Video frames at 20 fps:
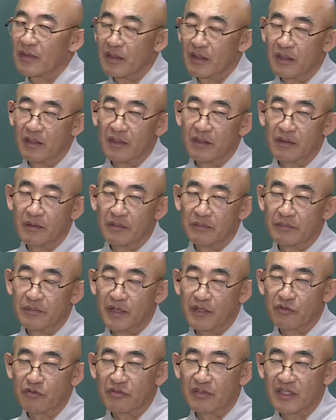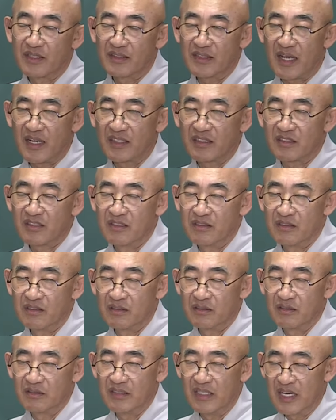음, 바로 우리가
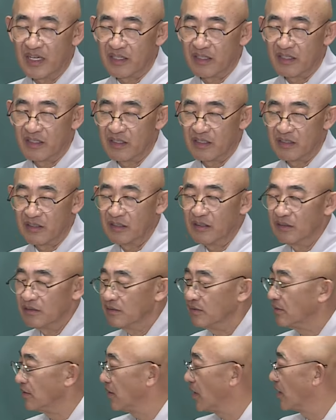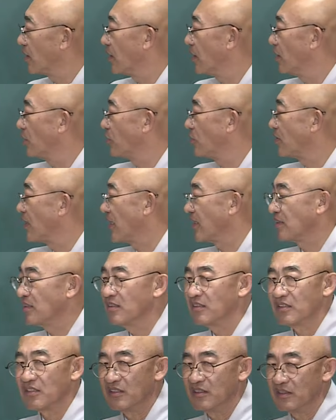사천을 이야기를 해요. 새끼에도
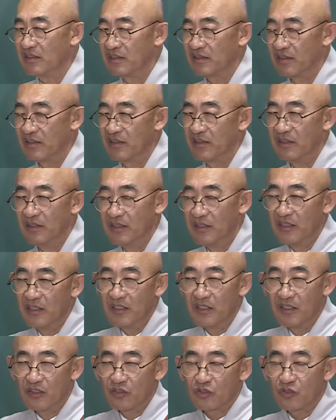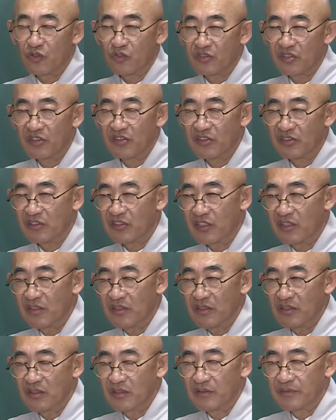사선천이 있어요.
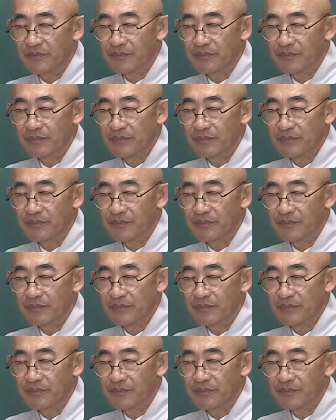초선천,